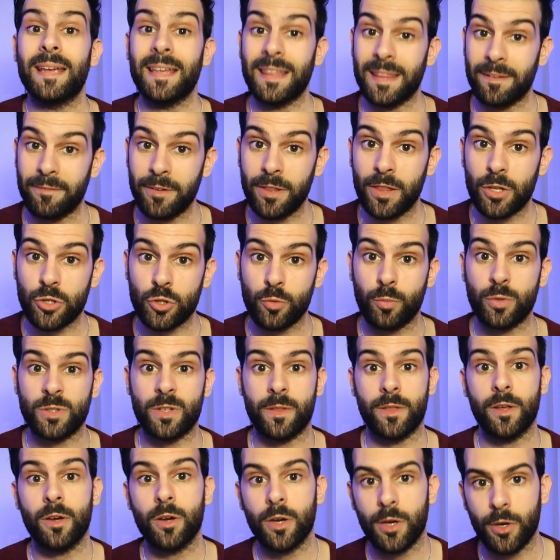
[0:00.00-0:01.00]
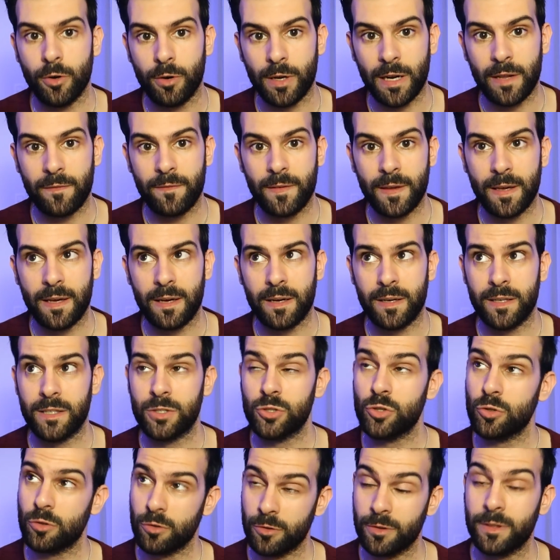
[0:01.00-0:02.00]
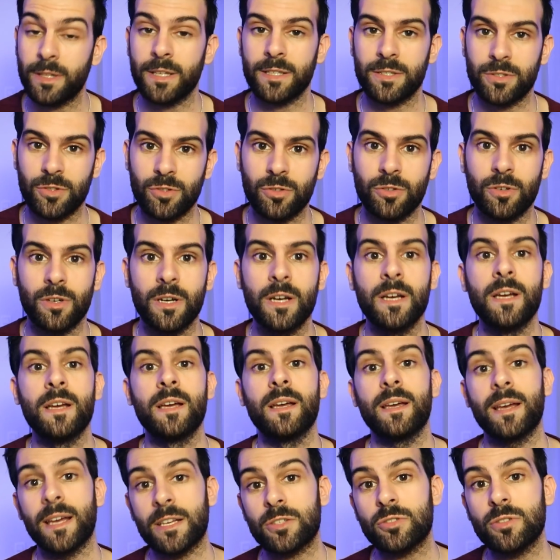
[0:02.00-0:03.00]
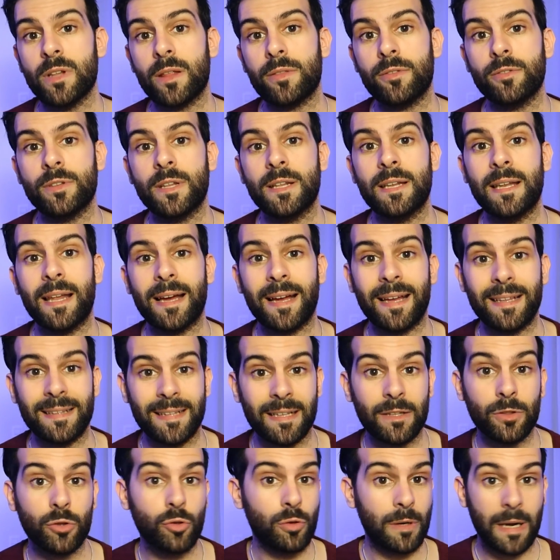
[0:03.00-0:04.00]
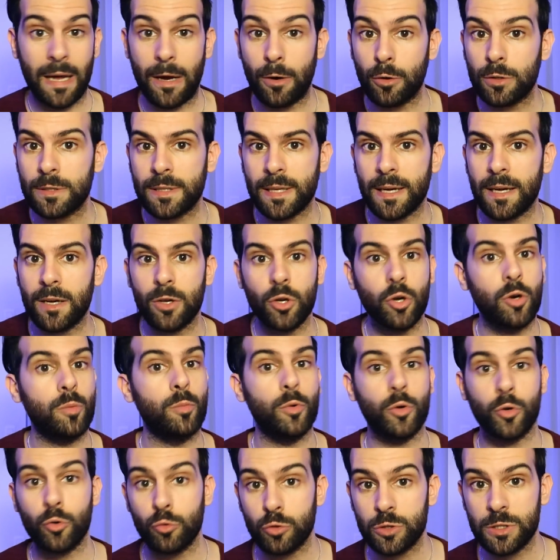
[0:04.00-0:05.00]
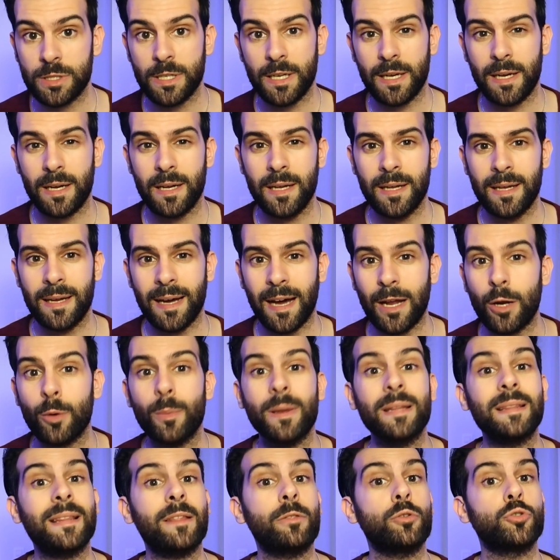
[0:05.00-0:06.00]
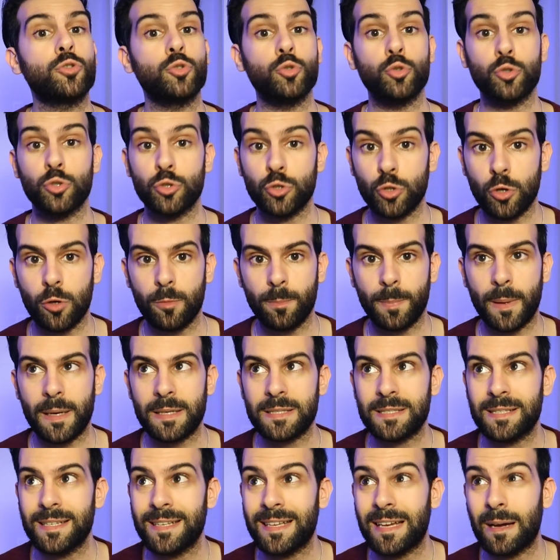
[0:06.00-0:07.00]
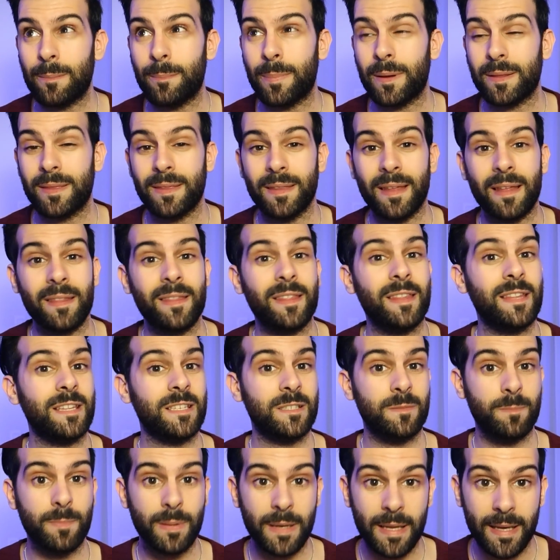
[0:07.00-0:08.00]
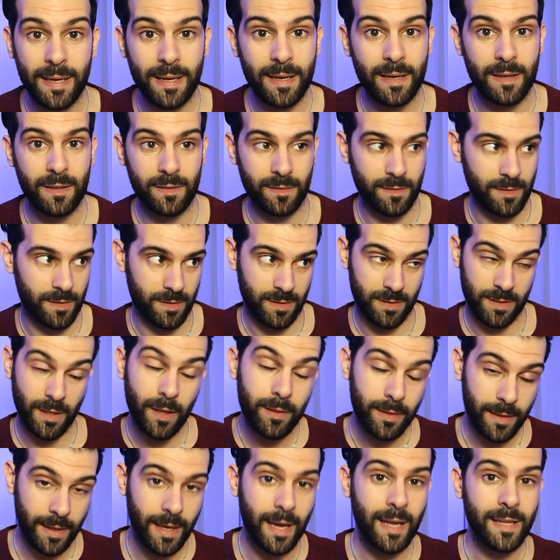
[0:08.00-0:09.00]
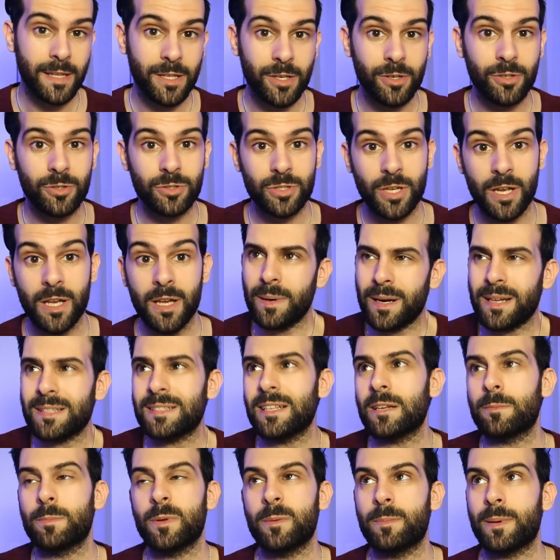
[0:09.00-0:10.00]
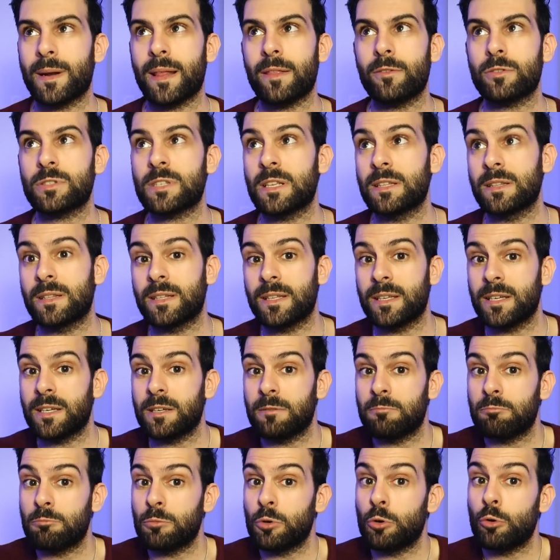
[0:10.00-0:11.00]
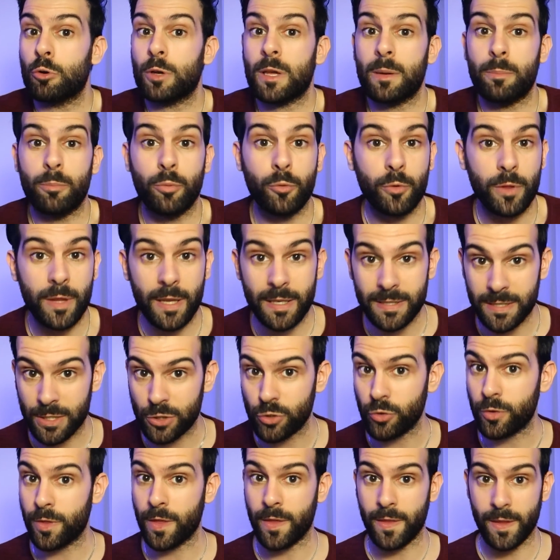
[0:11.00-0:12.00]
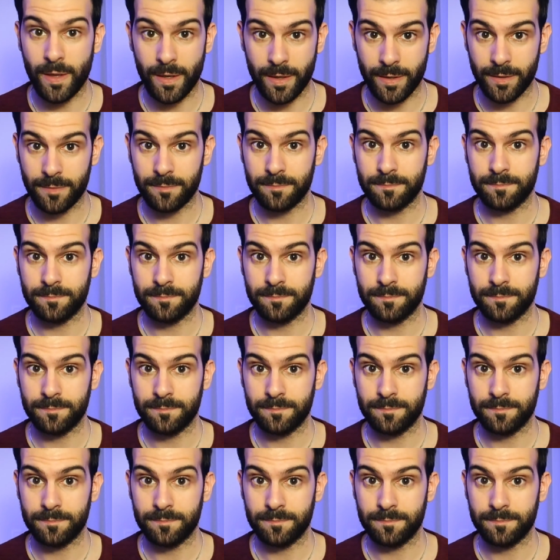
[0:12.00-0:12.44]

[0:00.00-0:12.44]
Y debido a su posición geográfica y su contexto, es una zona en la que tanto la OTAN como Rusia han aumentado sus tropas y capacidad de despliegue desde hace años para estar preparados ante lo que pudiese suceder.